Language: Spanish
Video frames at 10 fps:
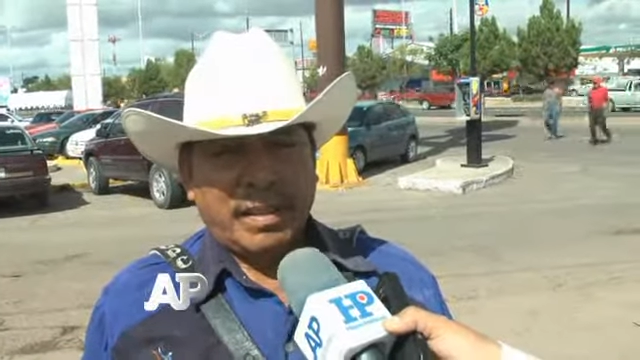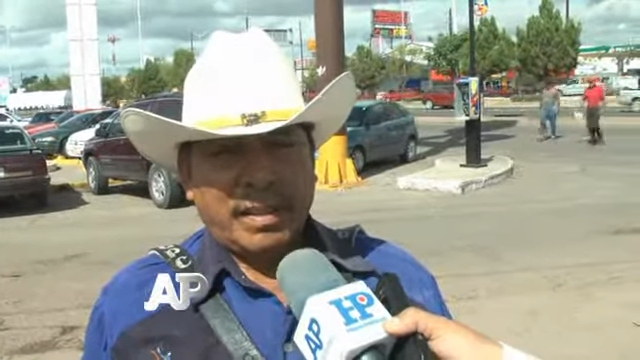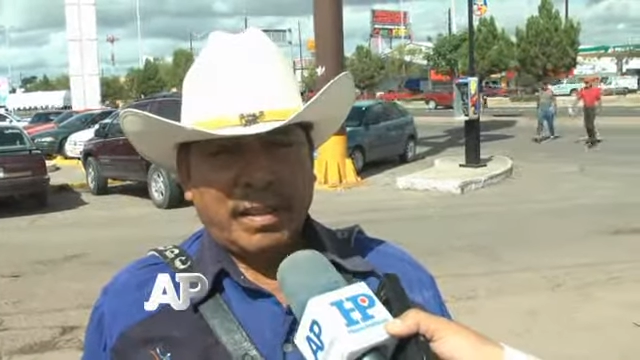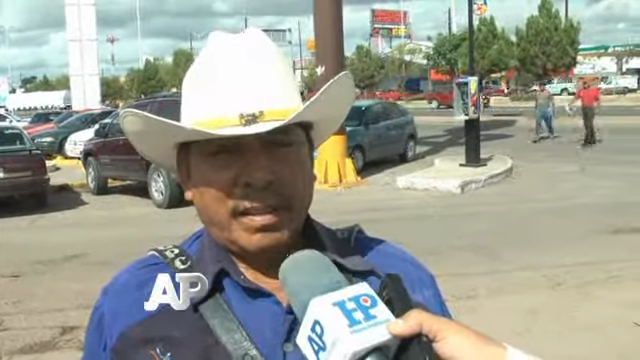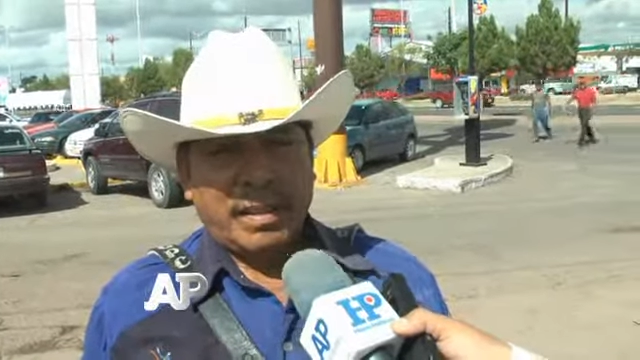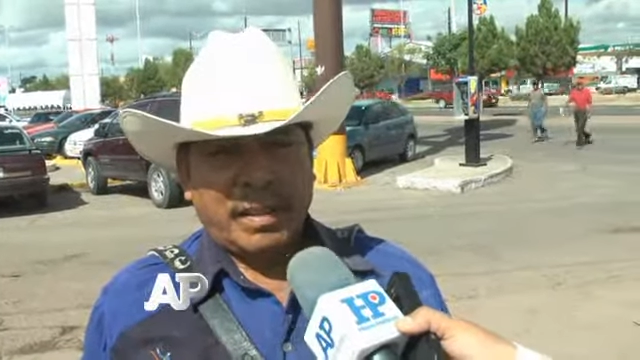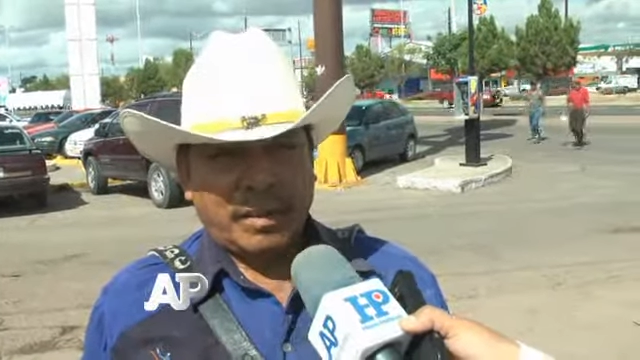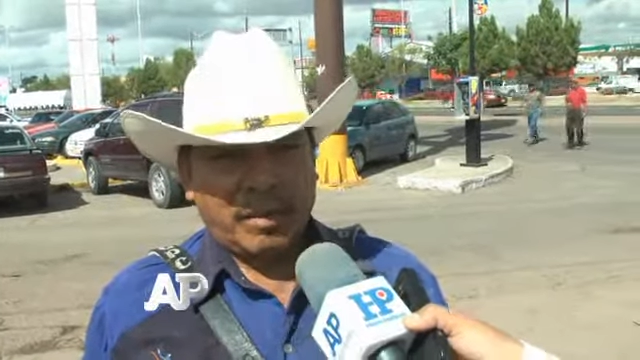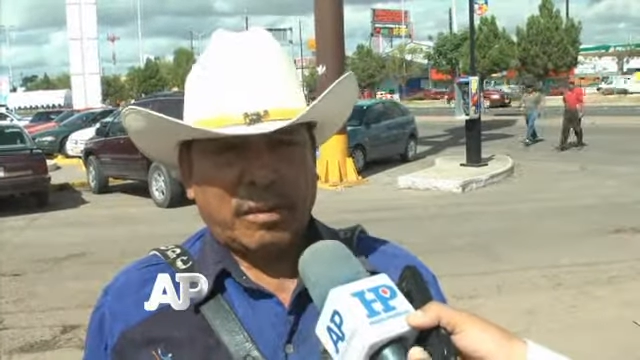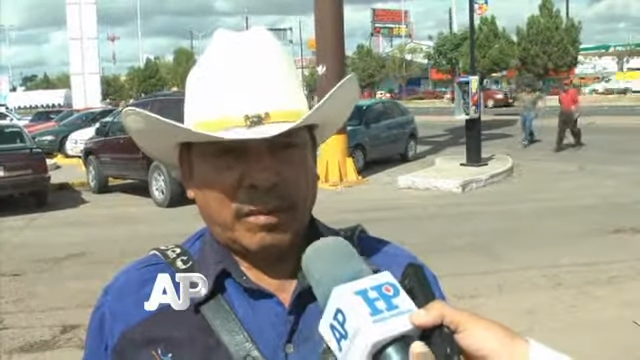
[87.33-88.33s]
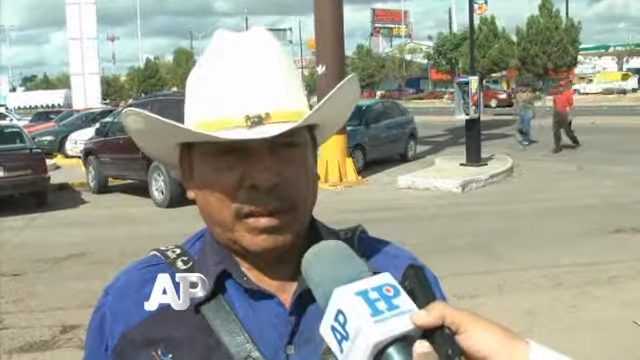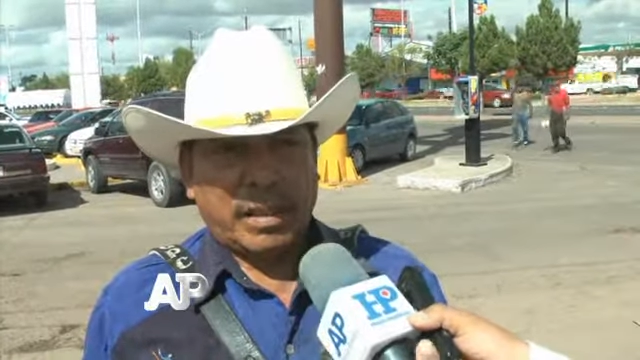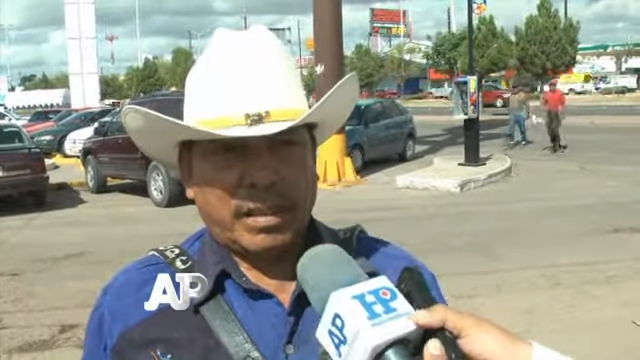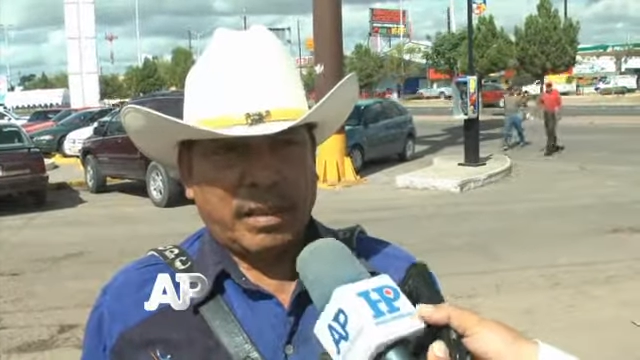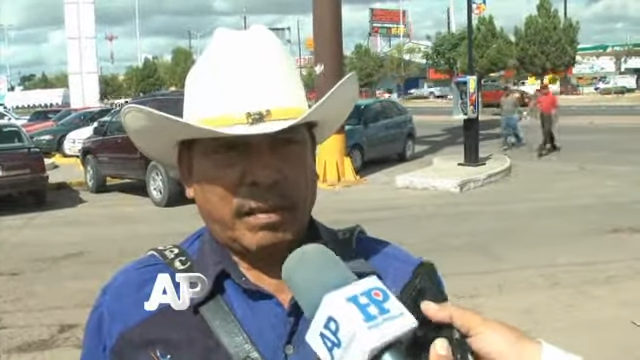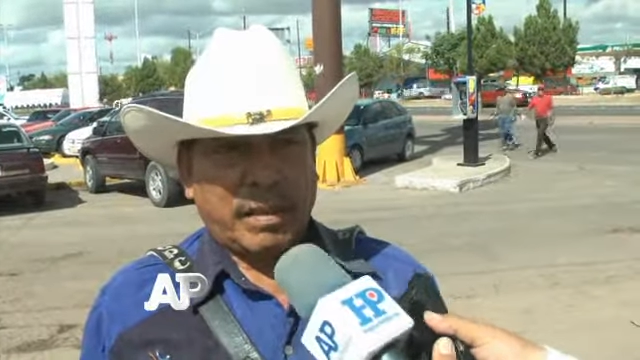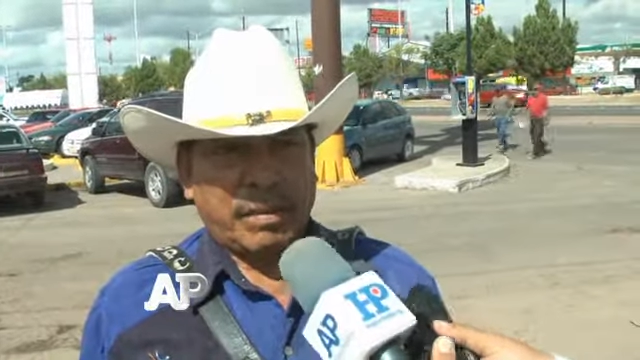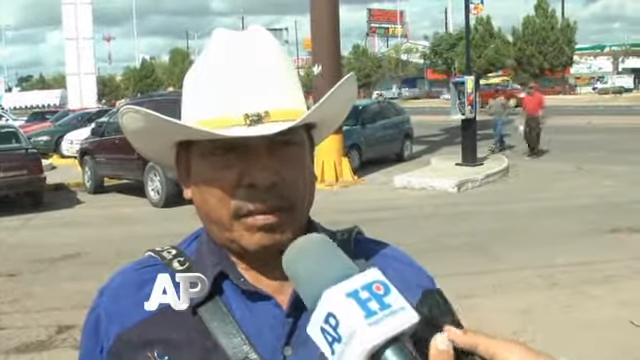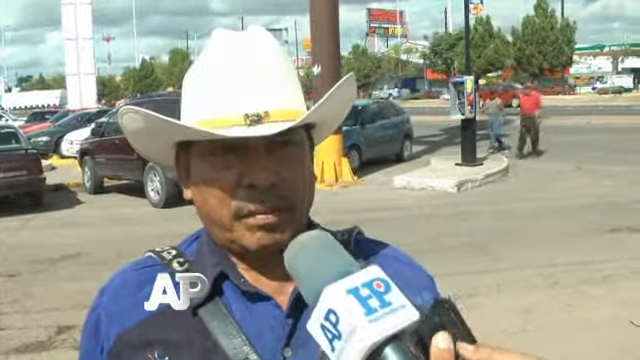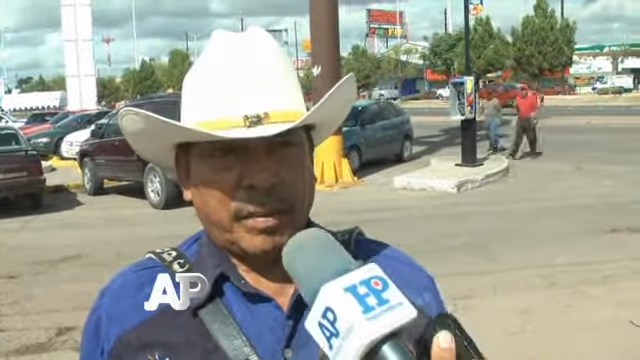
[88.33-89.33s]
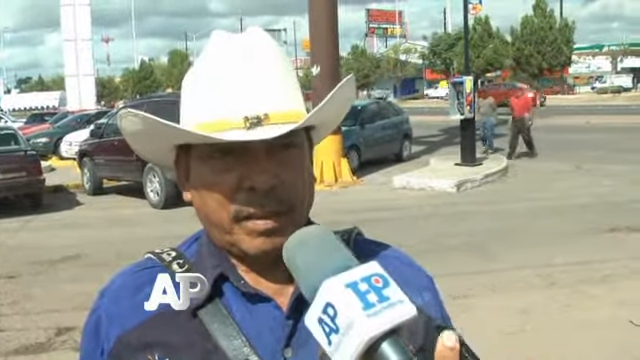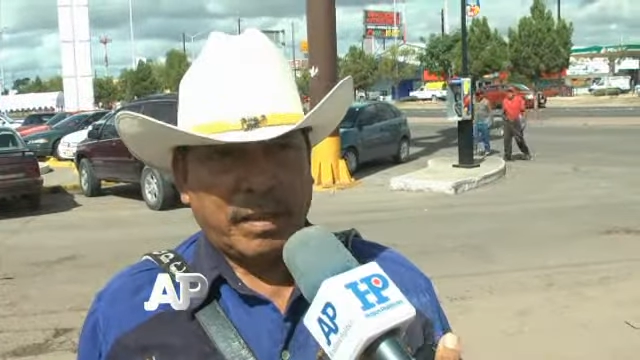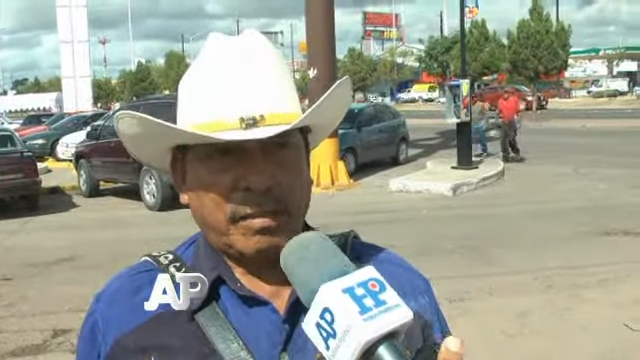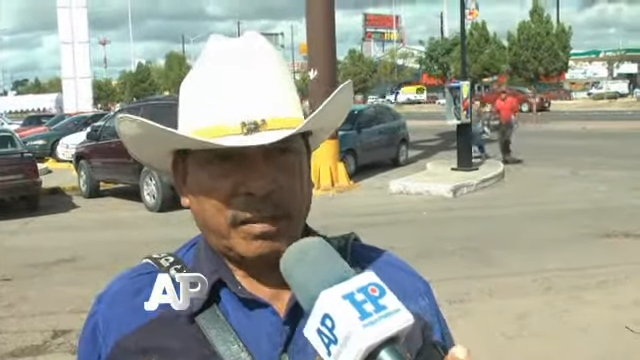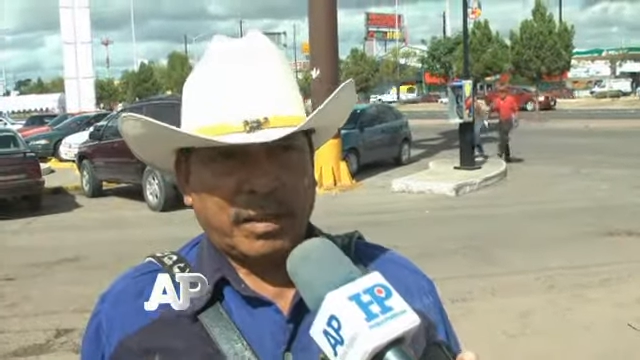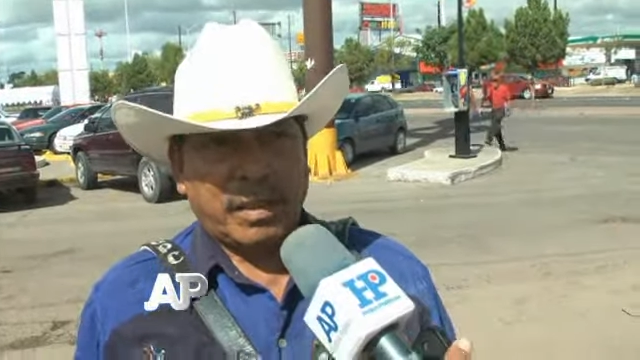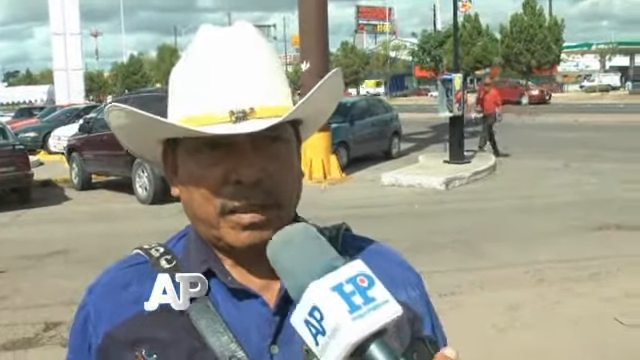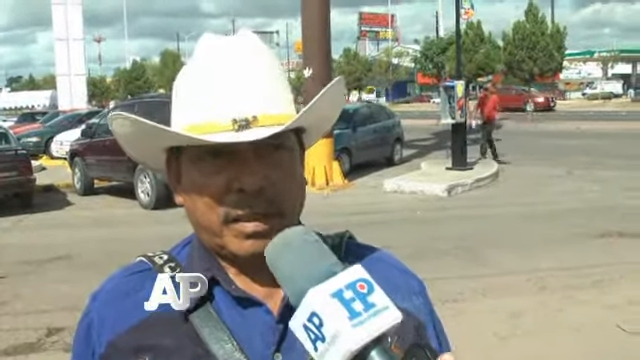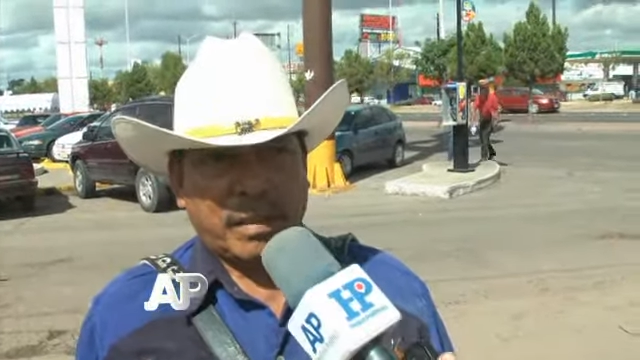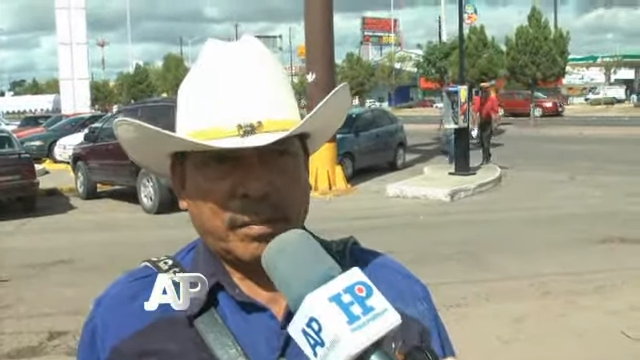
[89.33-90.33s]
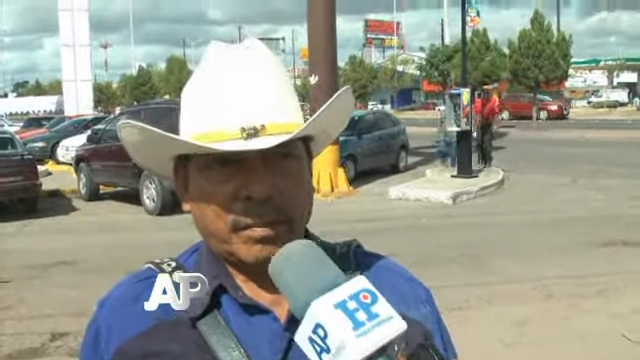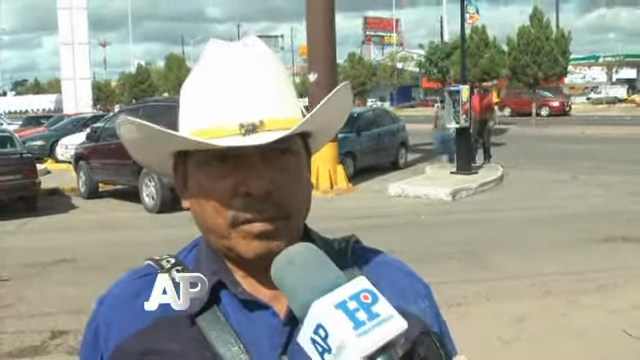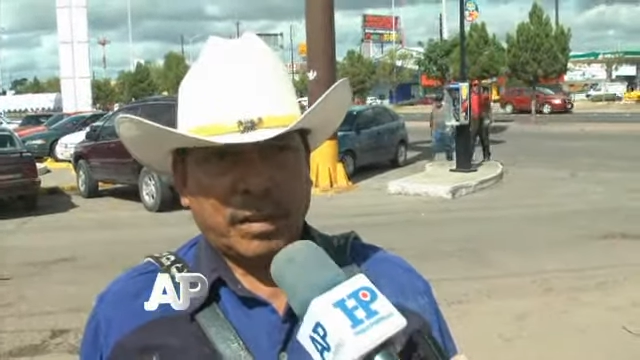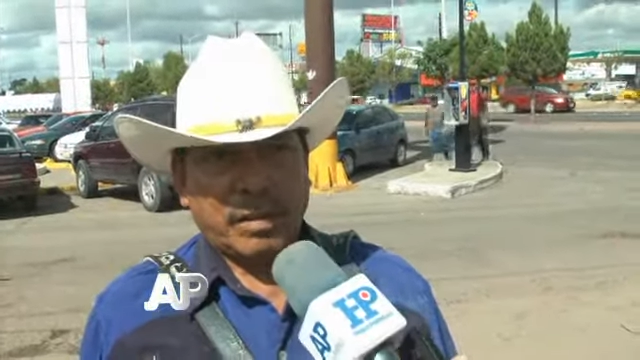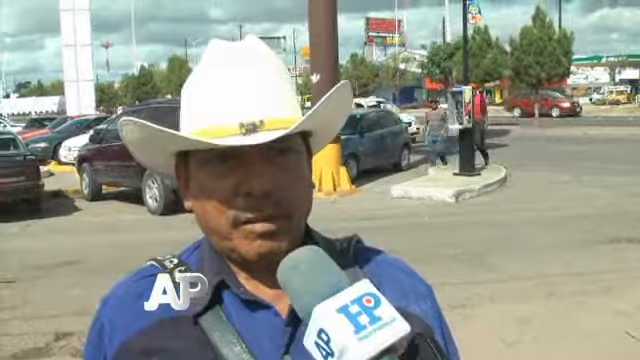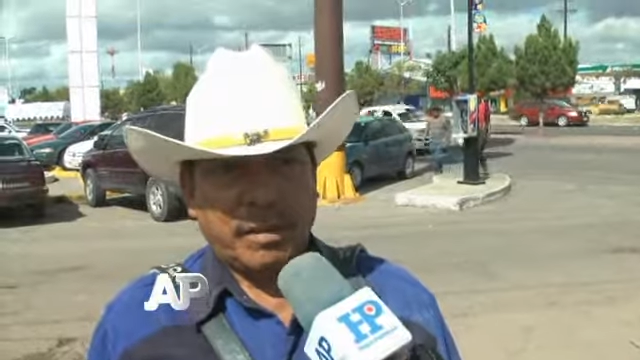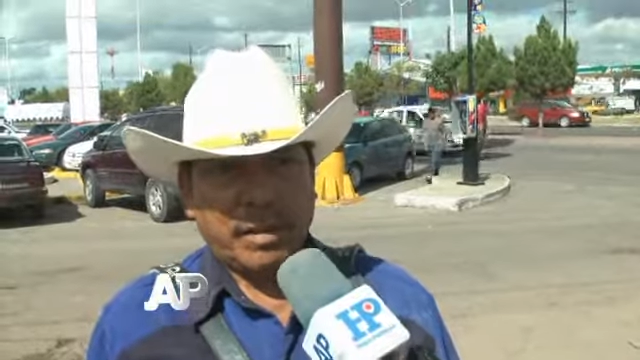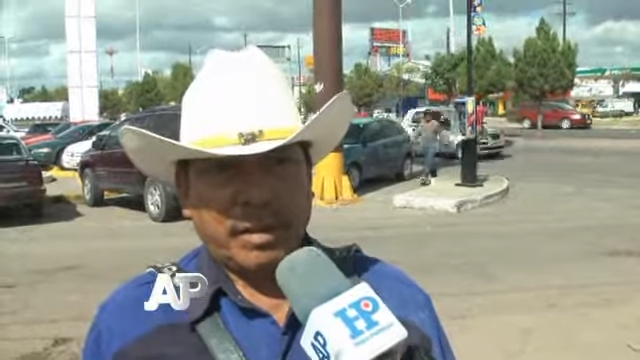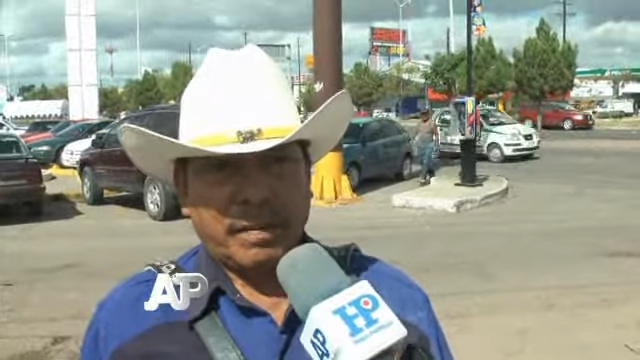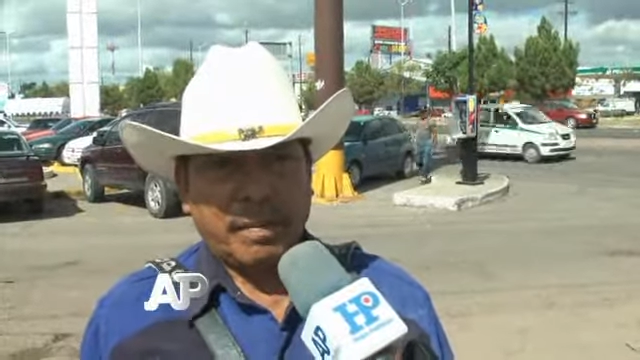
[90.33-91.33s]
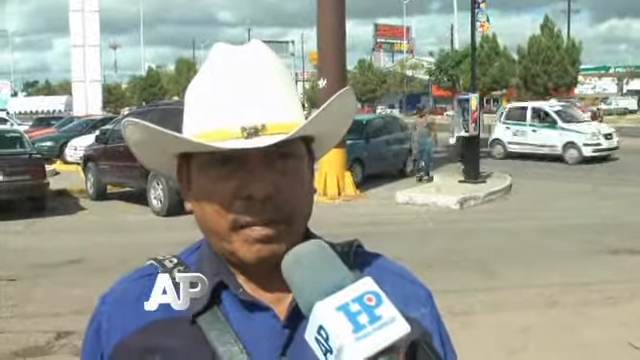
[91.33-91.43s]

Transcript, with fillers: Eh, yo conocí varios compañeros que así les sucedió y